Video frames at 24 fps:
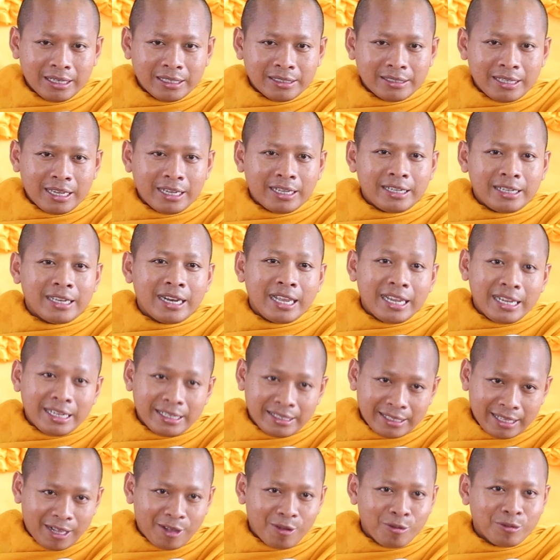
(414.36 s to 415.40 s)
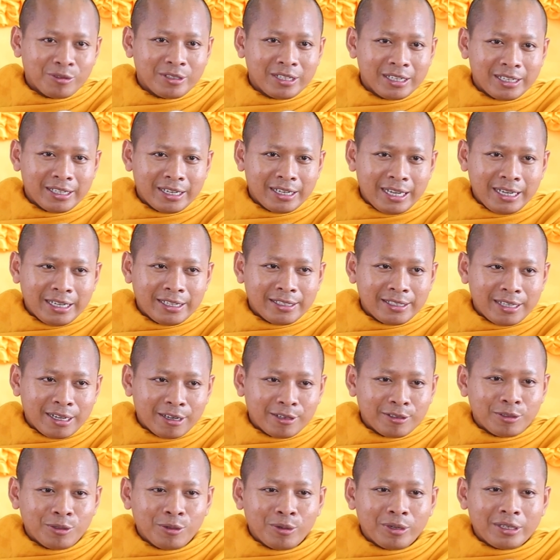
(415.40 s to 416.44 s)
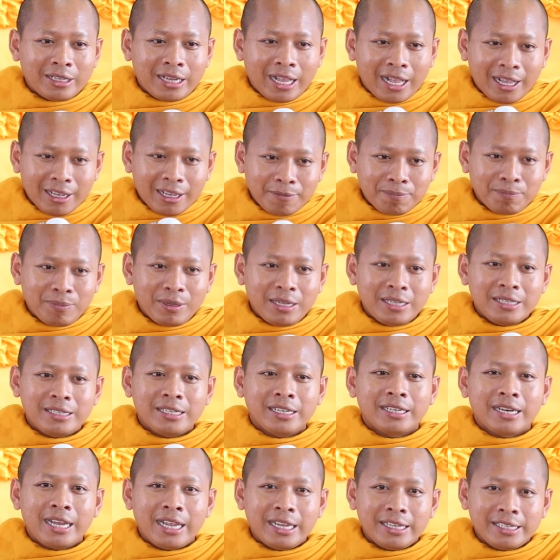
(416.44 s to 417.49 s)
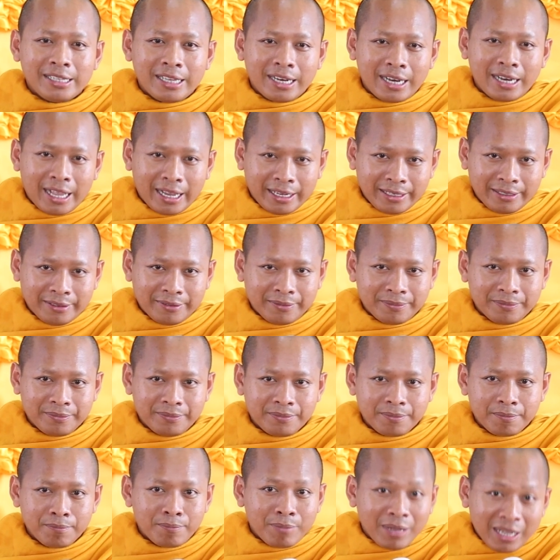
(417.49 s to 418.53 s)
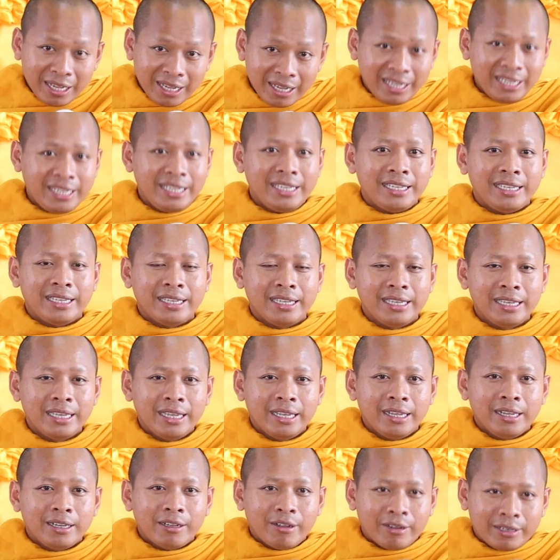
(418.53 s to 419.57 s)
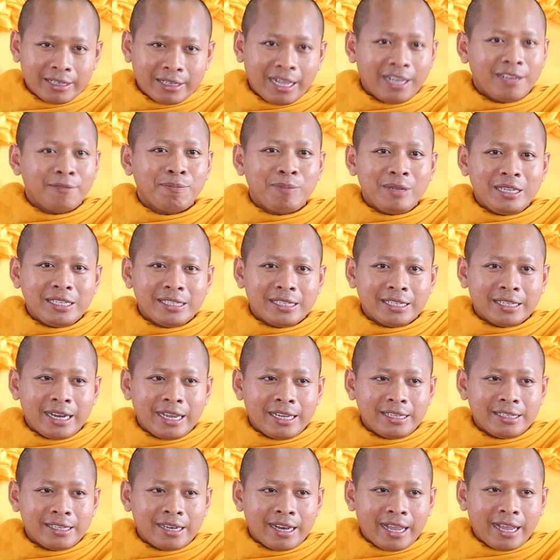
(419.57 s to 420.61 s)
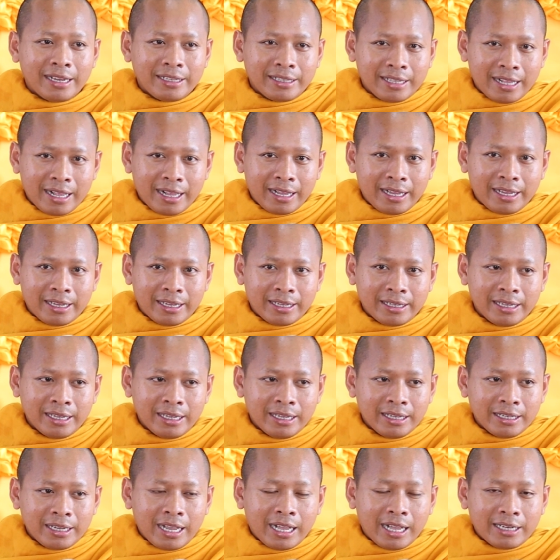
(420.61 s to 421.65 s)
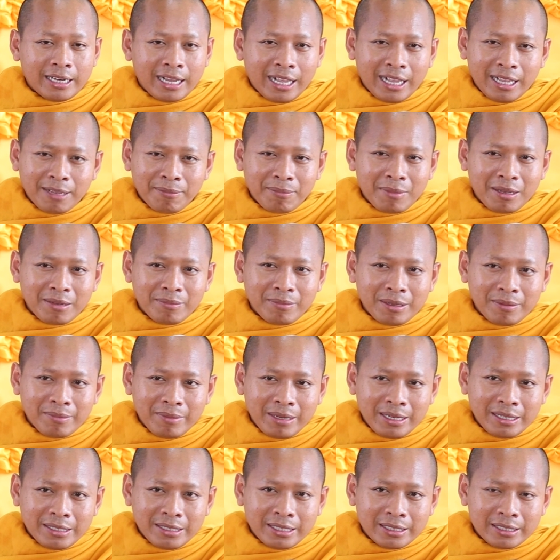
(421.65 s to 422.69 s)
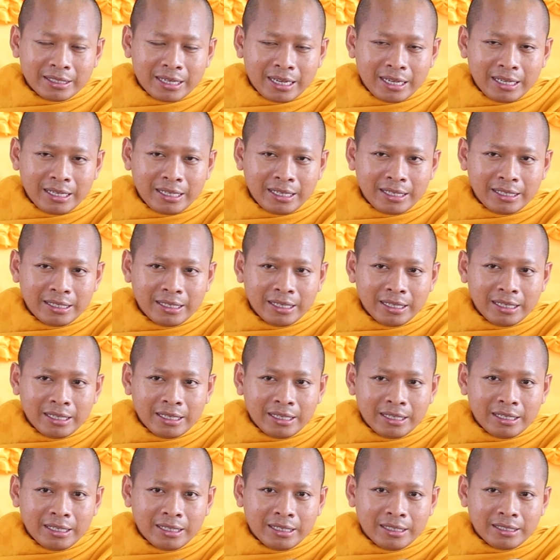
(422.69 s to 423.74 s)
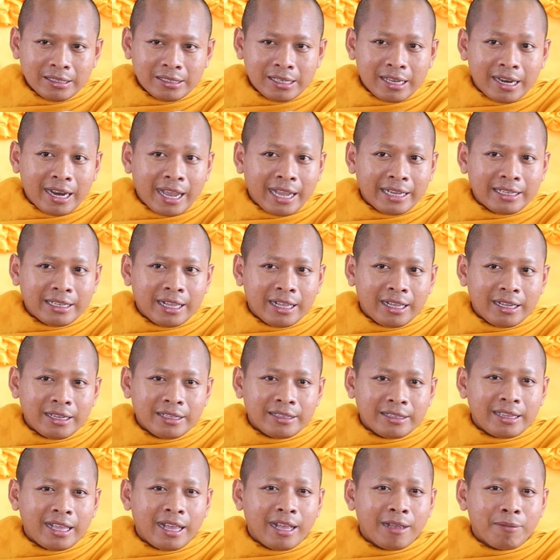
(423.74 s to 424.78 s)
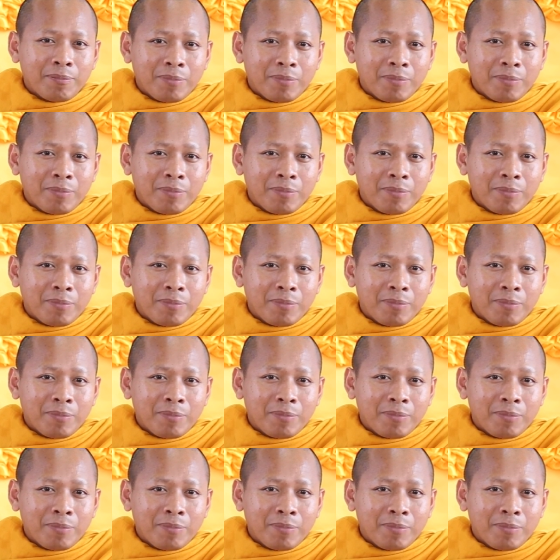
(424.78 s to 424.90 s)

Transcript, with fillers: xây cái đây sao xây cái đây sạc xuống cát pi xây cái đây sờ lành phê còn cát pi xây cái đây sờ lành đây càng na ba mình miên xây cái đây sờ lành hai ta